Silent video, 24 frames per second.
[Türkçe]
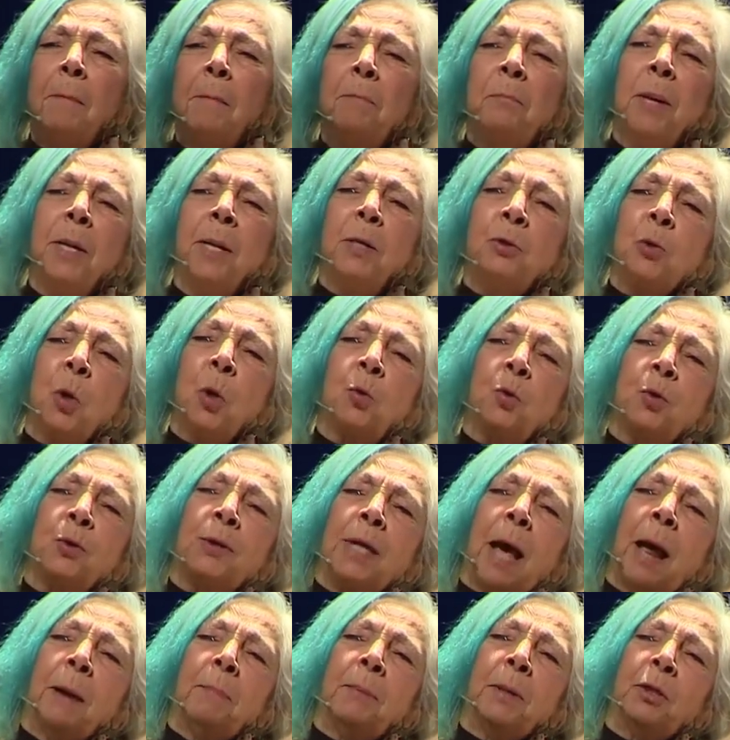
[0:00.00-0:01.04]
Bana çok
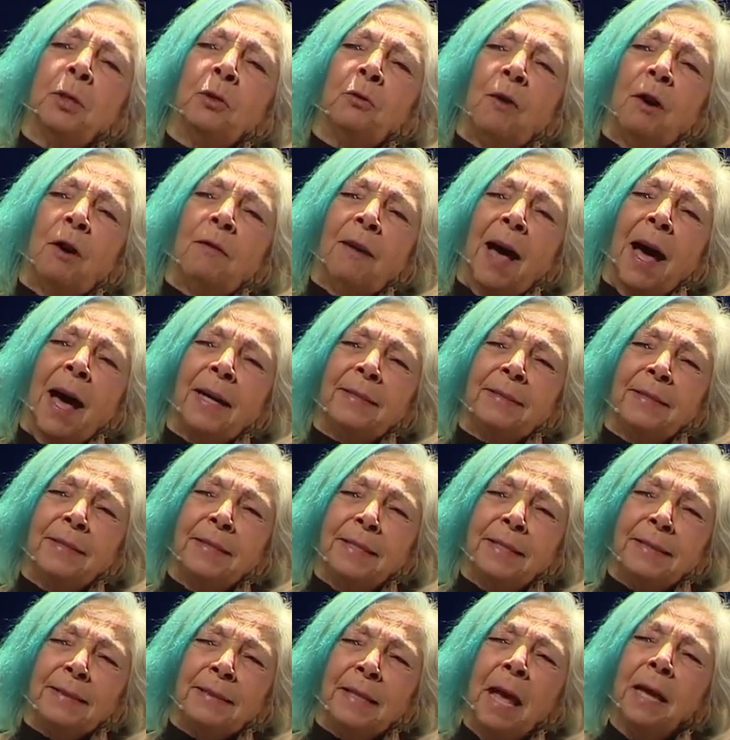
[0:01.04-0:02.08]
güzel bir yuva
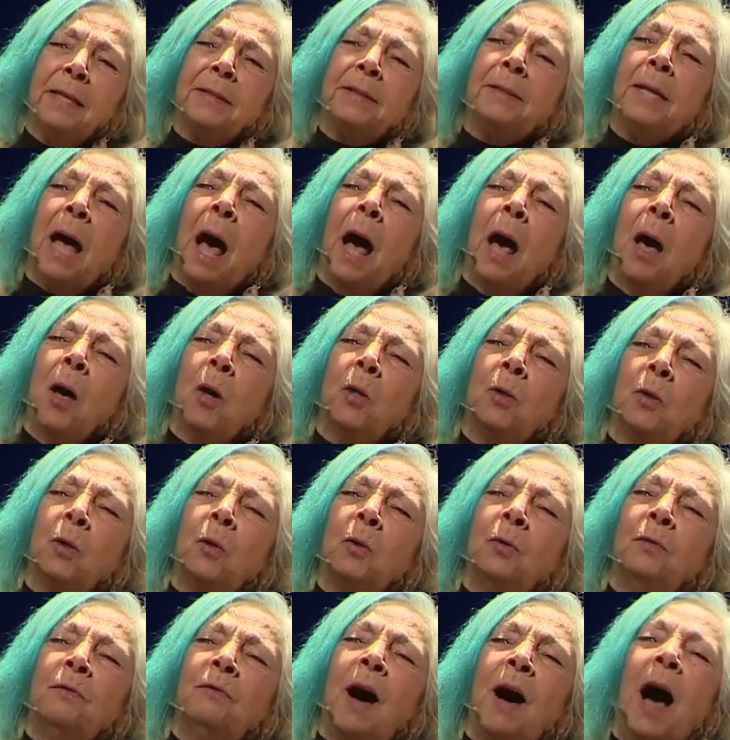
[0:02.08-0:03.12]
verdiniz. Sağ
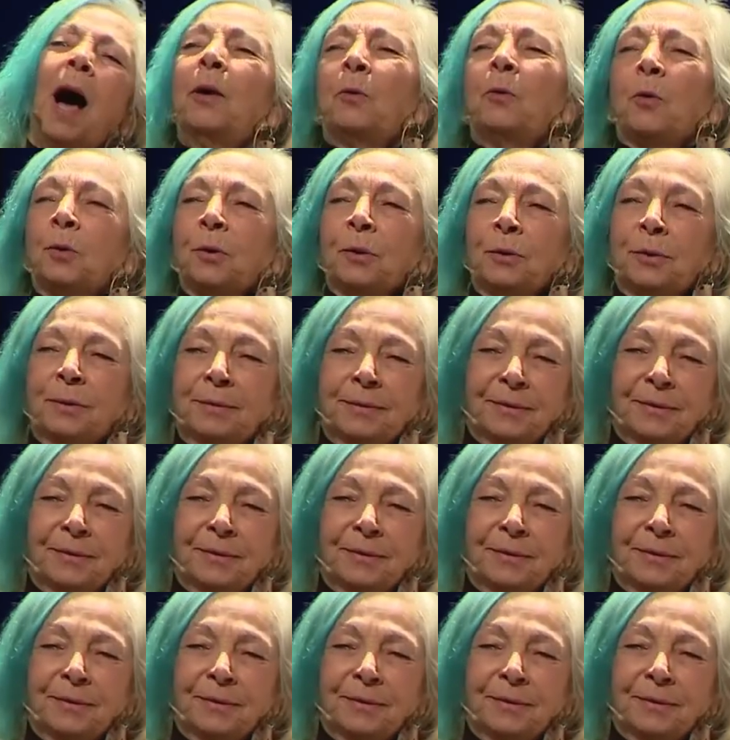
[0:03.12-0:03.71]
olun, var olun.